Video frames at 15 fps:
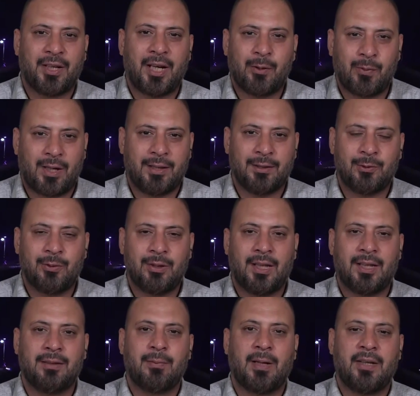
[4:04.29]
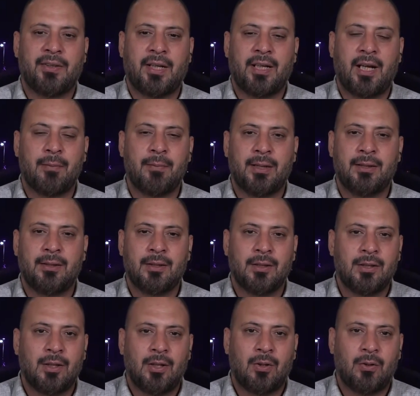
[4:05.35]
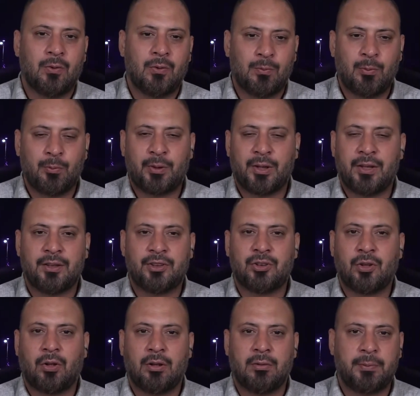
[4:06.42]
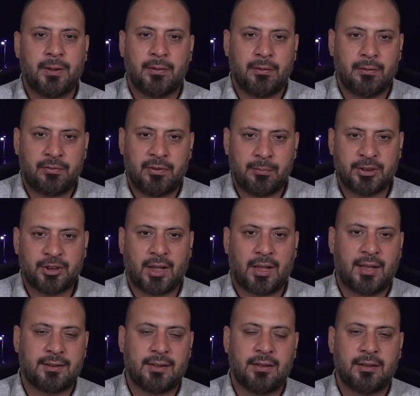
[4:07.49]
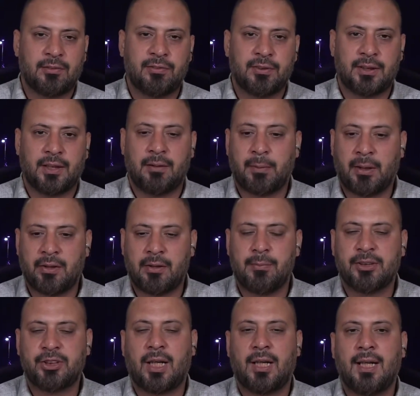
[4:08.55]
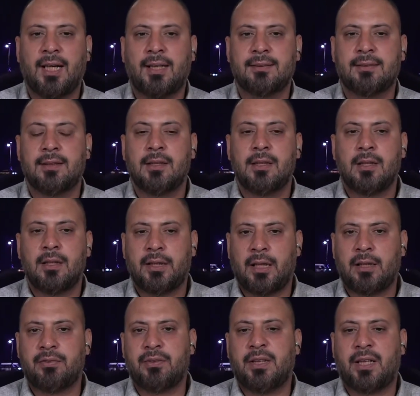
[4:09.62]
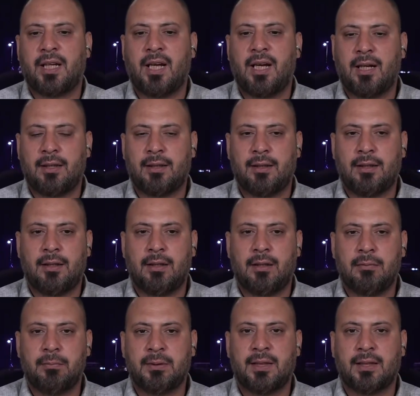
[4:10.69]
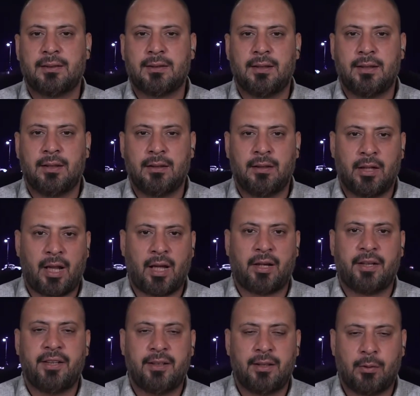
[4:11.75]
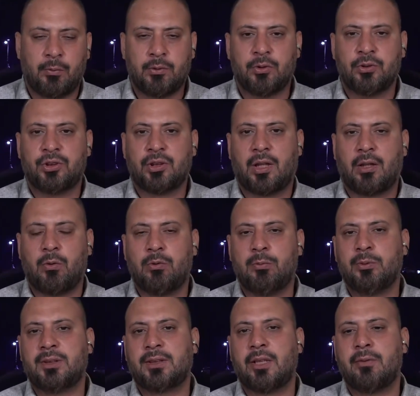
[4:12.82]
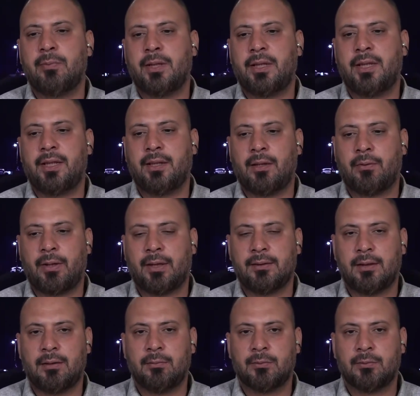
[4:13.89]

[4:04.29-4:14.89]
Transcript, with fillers: اي واحد يقول انا باحث عن عمل وممكن يشتغل في في مجالات اللي تنفتح بعض المجالات يعني في العراق آه، بدات العراقيين او التجار او المستثمرين او حتى